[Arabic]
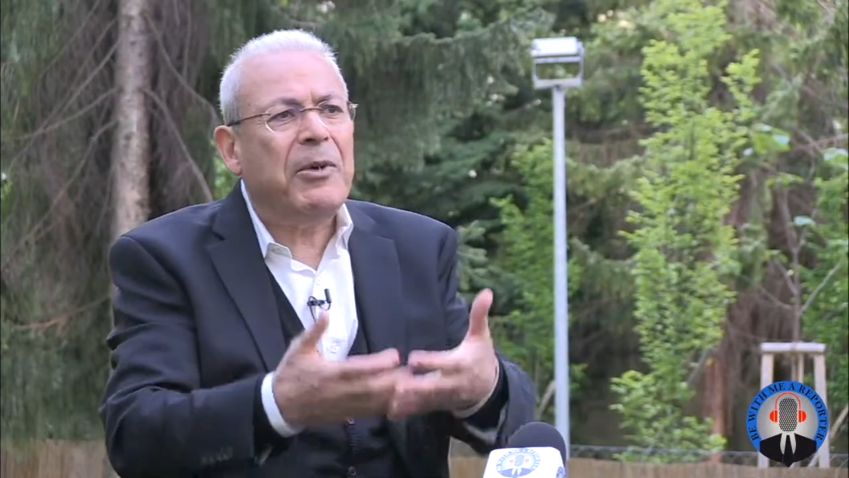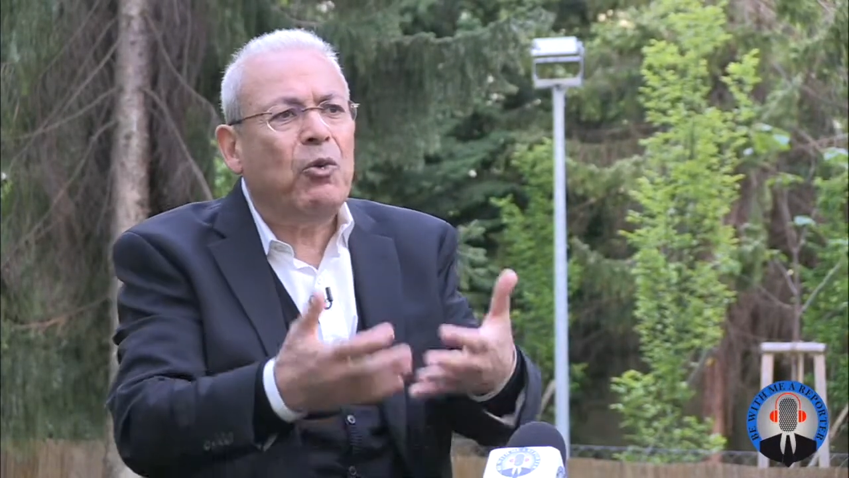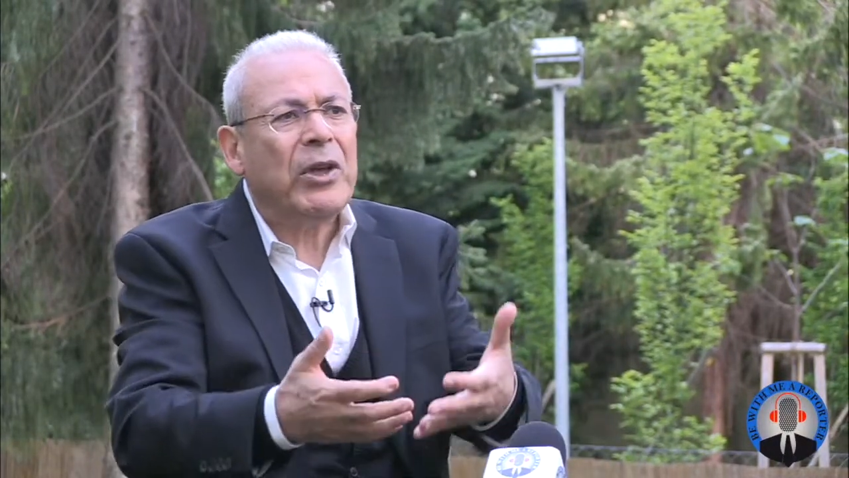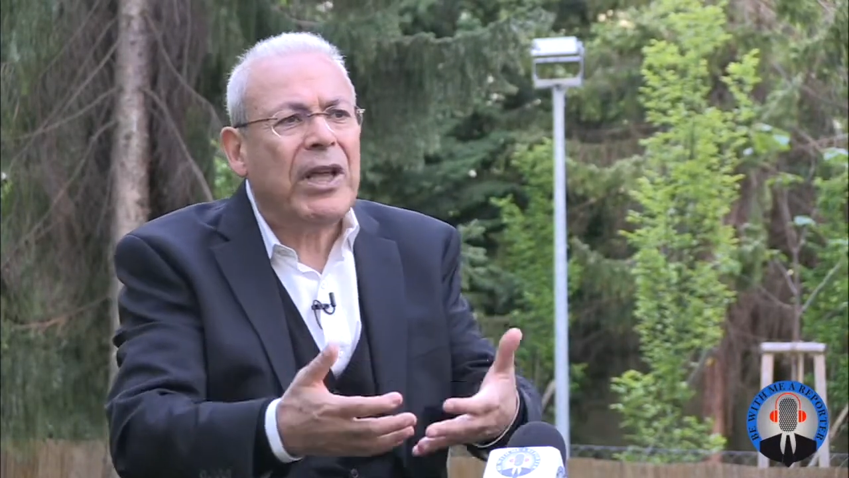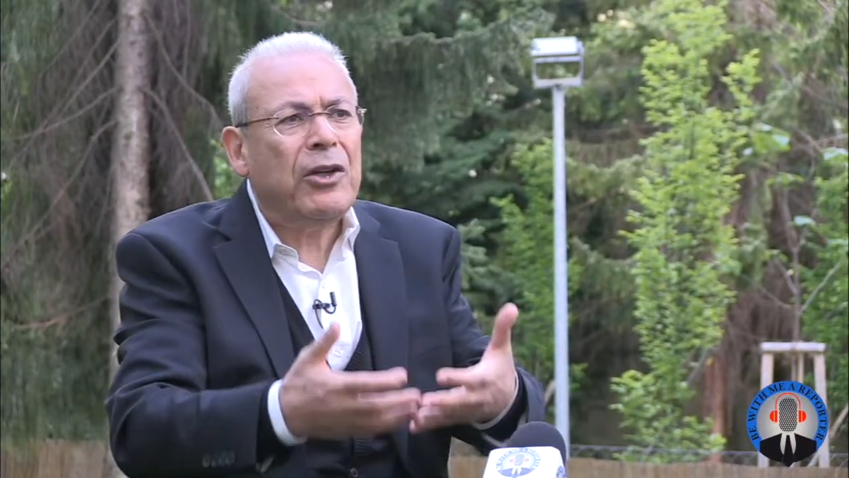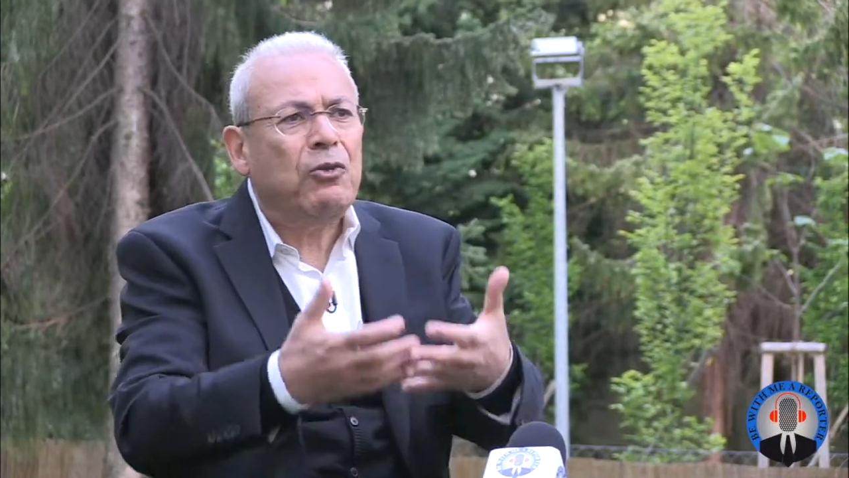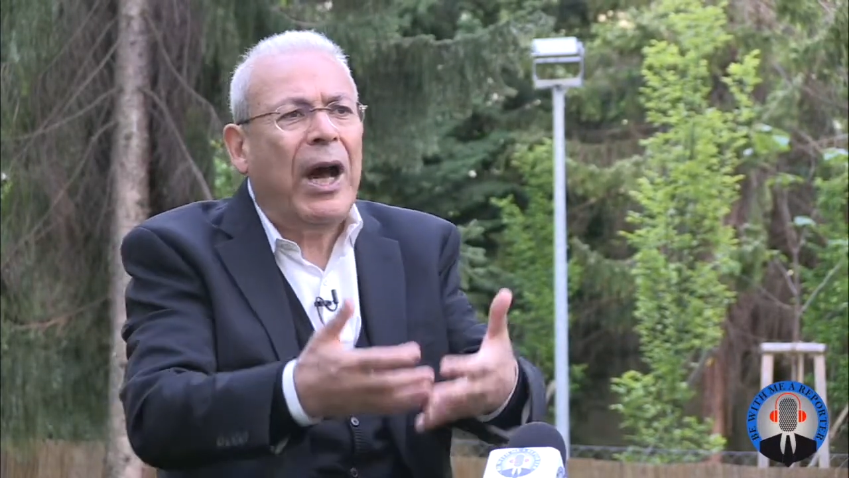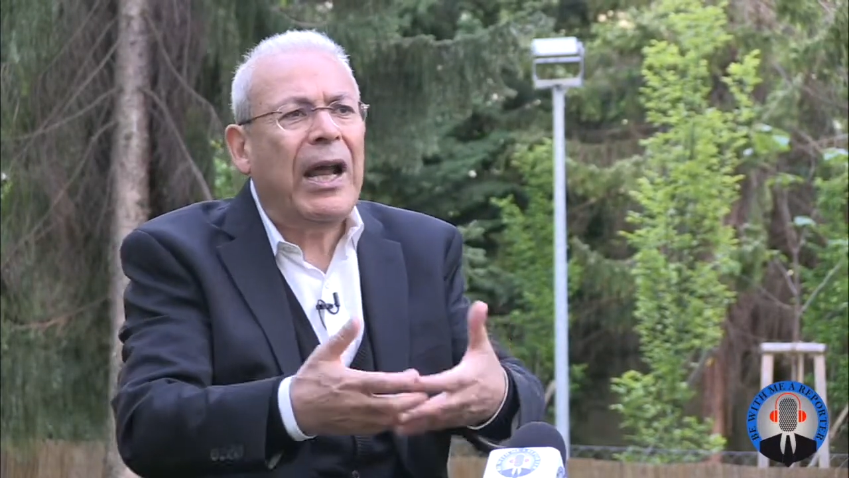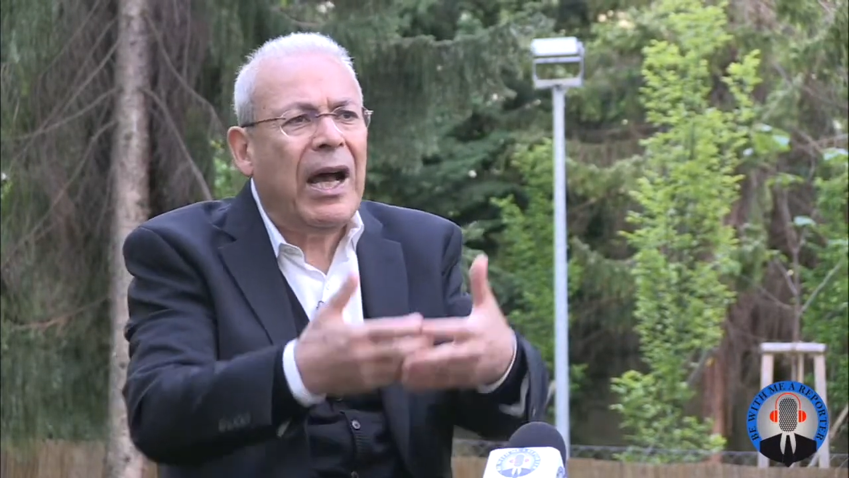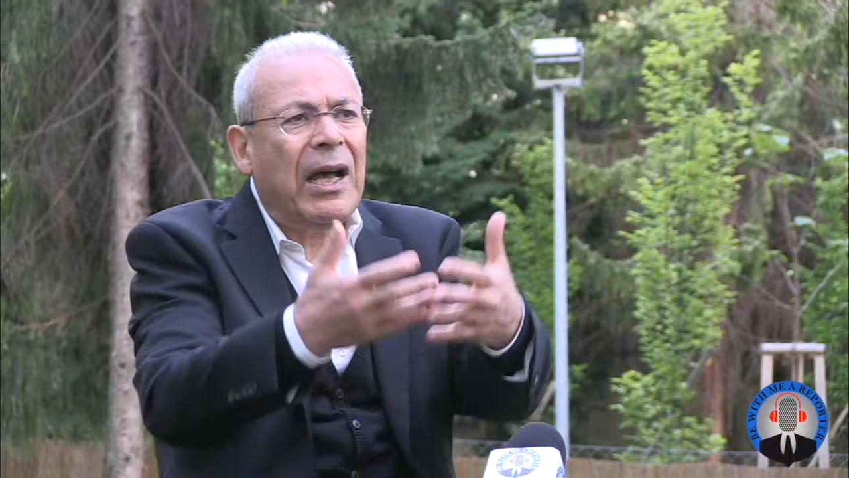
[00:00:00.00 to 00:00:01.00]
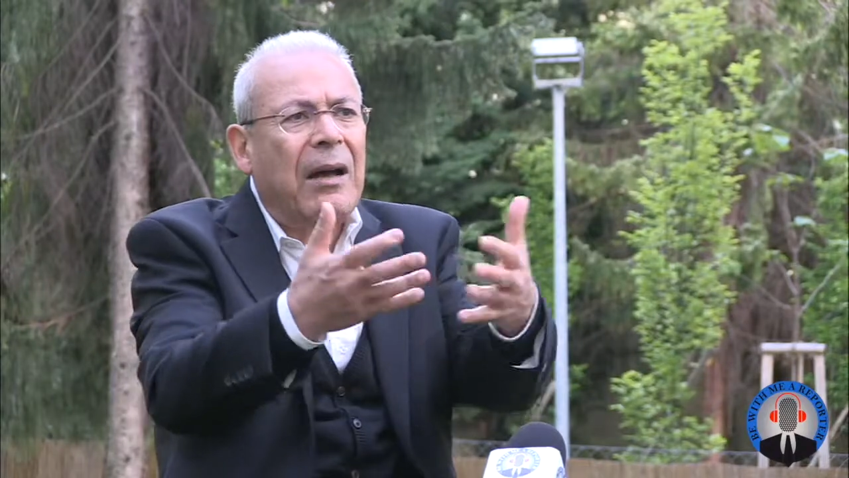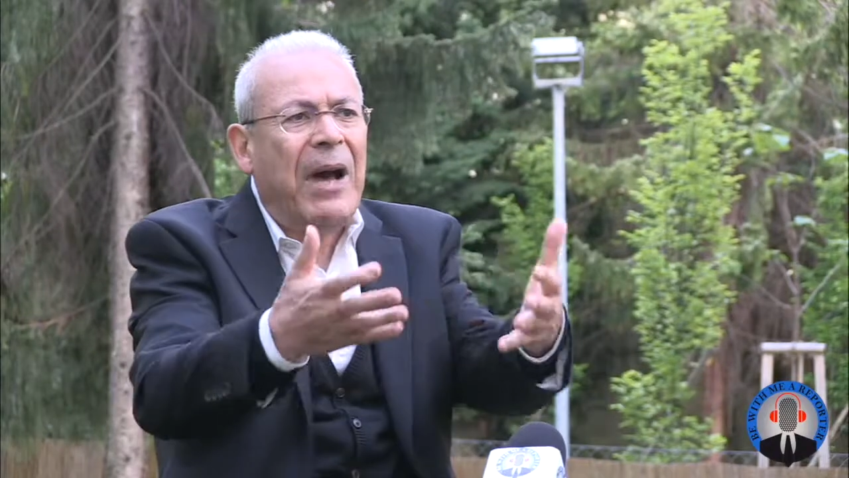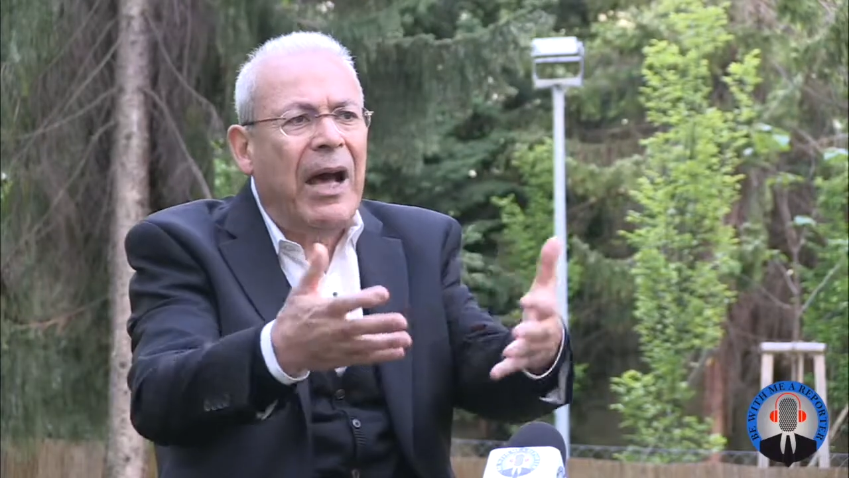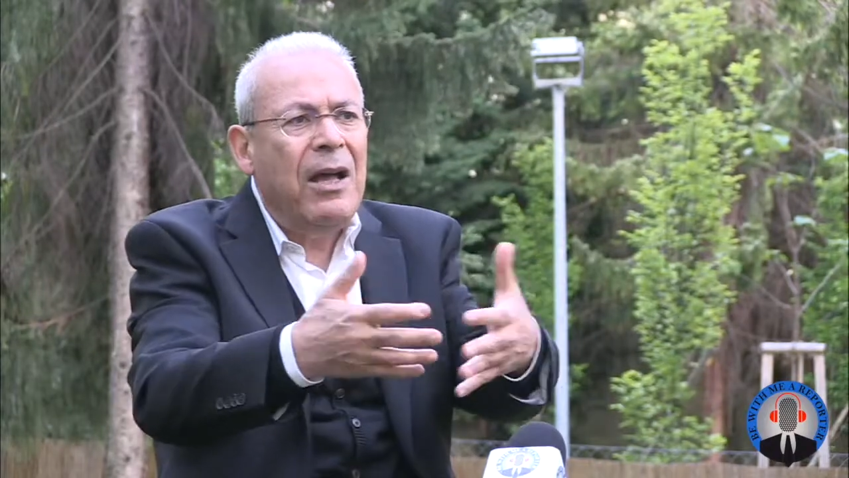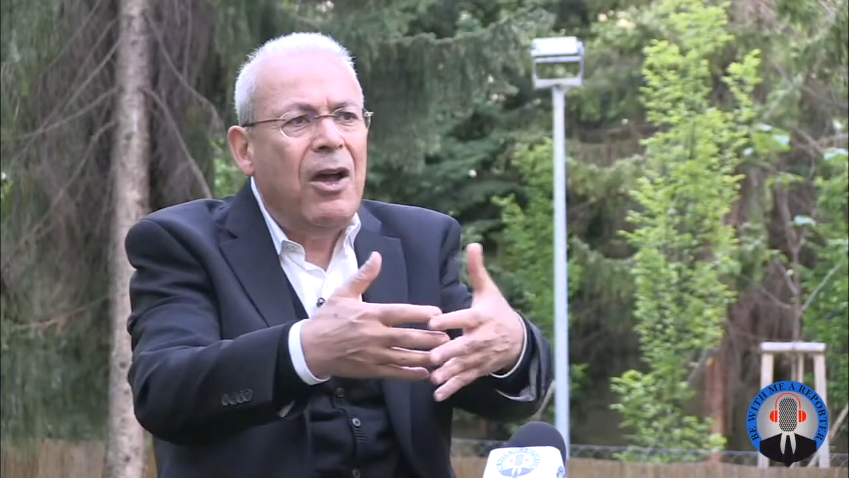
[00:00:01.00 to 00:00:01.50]
الوطن هو علاقه
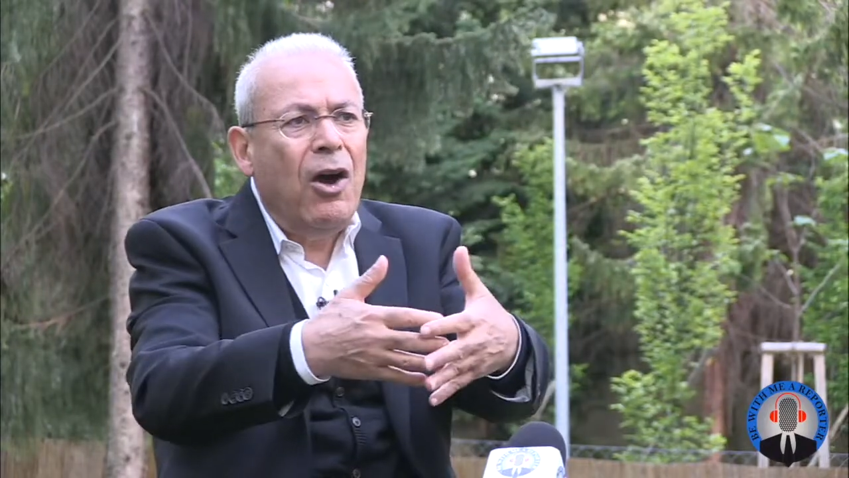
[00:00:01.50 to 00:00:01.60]
مع